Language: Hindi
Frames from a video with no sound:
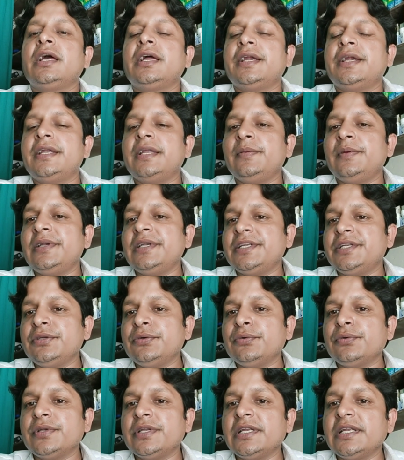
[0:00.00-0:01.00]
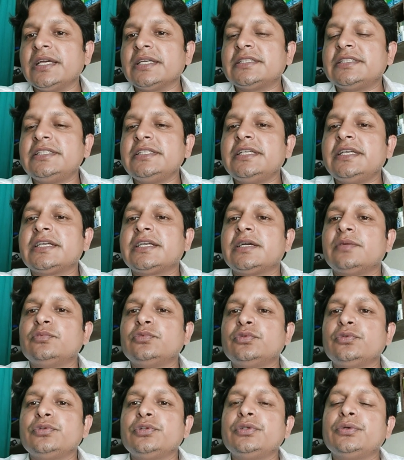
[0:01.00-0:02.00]
डेबिलिटी होने लगती है
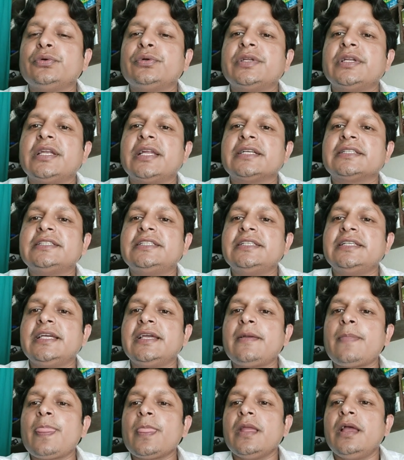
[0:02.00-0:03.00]
कमजोरी होने लगती है